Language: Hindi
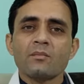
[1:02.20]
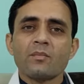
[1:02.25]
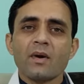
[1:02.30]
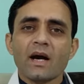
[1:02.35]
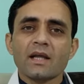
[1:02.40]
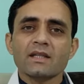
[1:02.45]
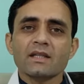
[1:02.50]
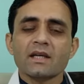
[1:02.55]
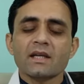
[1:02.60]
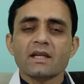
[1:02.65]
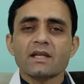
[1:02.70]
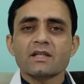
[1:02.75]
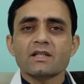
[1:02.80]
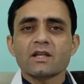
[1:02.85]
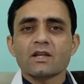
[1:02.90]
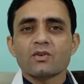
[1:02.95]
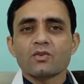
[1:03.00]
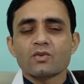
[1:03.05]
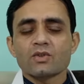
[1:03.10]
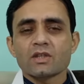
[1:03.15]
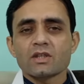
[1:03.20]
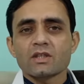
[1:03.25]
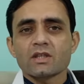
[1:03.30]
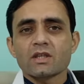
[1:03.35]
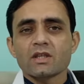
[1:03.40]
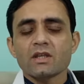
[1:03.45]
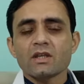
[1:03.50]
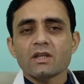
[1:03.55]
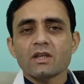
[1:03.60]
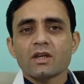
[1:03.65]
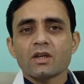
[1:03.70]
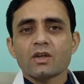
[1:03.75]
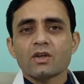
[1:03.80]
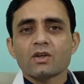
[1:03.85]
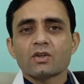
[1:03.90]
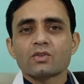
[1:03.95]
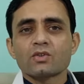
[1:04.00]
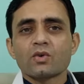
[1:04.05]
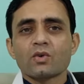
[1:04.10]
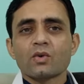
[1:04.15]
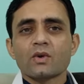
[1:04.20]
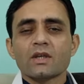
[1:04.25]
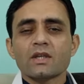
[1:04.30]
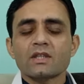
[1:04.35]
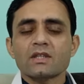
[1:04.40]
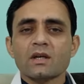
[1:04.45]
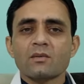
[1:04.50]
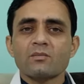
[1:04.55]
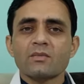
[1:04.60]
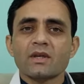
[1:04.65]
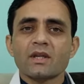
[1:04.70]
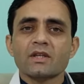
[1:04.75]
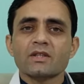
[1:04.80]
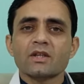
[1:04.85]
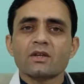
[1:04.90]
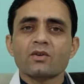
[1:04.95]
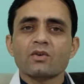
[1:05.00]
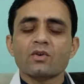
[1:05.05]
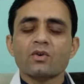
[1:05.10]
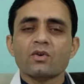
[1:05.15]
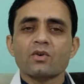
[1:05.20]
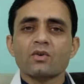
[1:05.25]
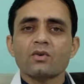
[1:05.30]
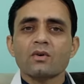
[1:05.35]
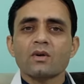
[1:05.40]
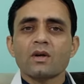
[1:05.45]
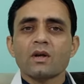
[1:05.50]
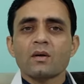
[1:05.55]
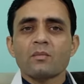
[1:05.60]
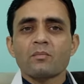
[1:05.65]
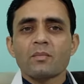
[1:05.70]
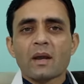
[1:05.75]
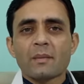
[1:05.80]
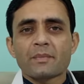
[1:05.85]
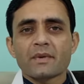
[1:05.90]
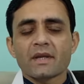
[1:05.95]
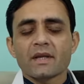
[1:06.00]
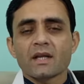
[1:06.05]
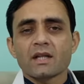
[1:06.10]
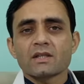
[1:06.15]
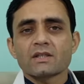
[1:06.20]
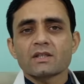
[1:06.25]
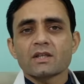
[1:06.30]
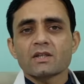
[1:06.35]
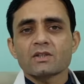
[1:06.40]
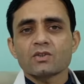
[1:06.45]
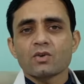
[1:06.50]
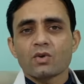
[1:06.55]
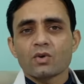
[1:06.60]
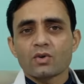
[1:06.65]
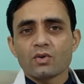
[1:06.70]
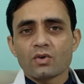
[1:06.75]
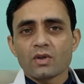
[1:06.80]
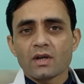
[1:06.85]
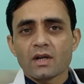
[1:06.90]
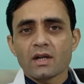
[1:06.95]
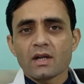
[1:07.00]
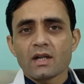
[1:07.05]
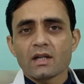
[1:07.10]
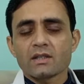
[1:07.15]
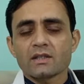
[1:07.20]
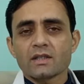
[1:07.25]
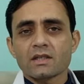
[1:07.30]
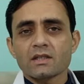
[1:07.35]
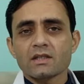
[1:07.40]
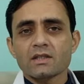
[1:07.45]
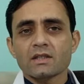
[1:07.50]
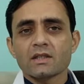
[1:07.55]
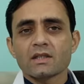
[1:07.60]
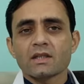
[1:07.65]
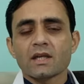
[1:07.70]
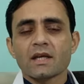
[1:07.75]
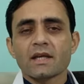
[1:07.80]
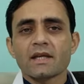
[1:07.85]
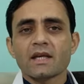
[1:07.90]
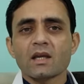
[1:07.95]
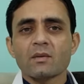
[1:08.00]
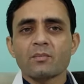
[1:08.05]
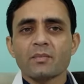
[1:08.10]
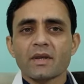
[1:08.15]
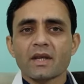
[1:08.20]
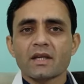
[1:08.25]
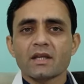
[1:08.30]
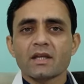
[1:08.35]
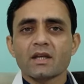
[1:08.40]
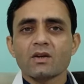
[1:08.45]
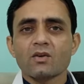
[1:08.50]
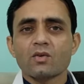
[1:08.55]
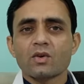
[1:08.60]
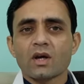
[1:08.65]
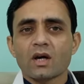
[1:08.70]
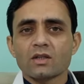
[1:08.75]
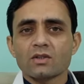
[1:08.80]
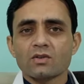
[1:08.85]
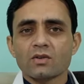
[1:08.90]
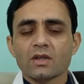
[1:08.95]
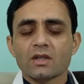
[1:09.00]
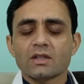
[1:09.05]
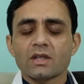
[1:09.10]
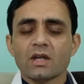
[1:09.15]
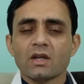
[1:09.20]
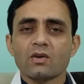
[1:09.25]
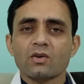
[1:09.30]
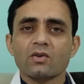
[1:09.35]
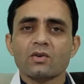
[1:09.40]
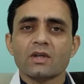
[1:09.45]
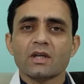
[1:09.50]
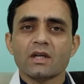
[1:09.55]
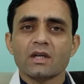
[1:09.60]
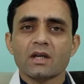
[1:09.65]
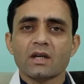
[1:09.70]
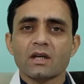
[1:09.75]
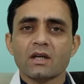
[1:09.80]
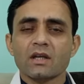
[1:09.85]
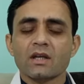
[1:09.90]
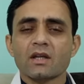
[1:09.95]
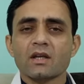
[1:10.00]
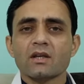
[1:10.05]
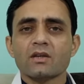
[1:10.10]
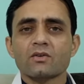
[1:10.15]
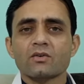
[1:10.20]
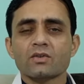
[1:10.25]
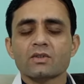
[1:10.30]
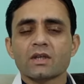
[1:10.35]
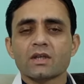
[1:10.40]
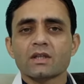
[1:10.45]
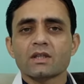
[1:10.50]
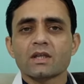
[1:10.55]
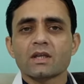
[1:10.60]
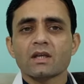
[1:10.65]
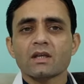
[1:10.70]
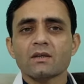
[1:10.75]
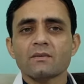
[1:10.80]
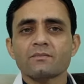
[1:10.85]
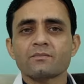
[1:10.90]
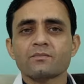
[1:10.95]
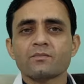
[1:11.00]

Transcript: बात करें इसके यूजेस की तो इस कम्बिनेशन को पैप्टिक अल्सर्स और डोरिनल अल्सर्स यानी कि पेट के और आंतों के छालों को ठीक करने के लिए यूज़ करते हैं